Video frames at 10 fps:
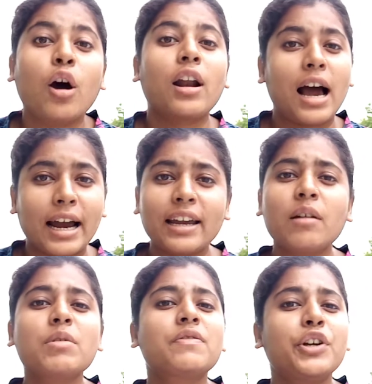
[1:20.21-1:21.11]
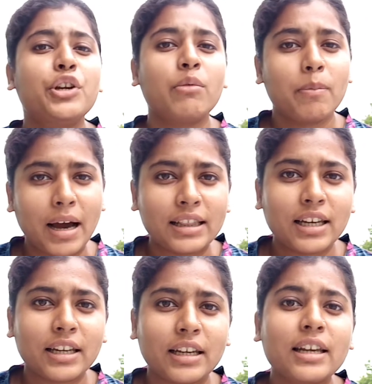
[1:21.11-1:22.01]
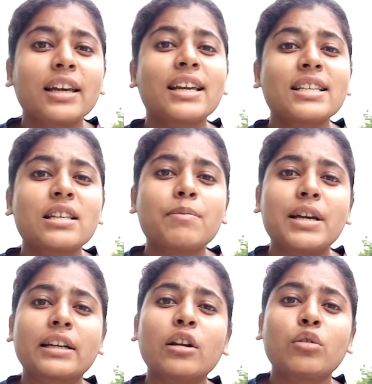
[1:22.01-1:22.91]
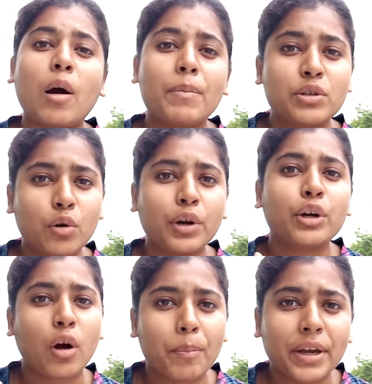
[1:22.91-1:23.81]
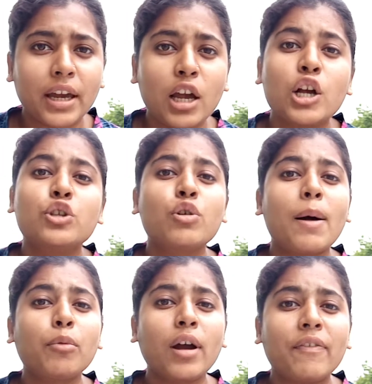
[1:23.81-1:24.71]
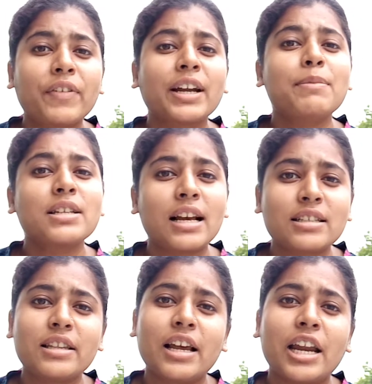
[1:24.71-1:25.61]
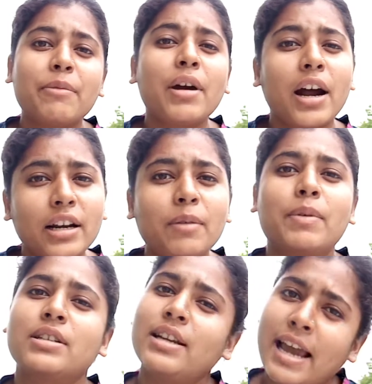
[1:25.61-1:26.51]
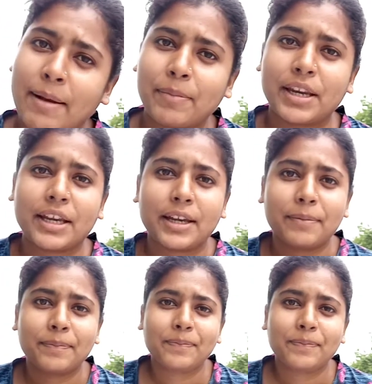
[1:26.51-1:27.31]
और आगे हम इस वीडियो में बात करेंगे कि किस सब्जेक्ट एक टॉप स्कोरिंग टॉपिक है जो आपको एफ में सिलेक्शन दिलाने में हंड्रेड हेल्प करेंगी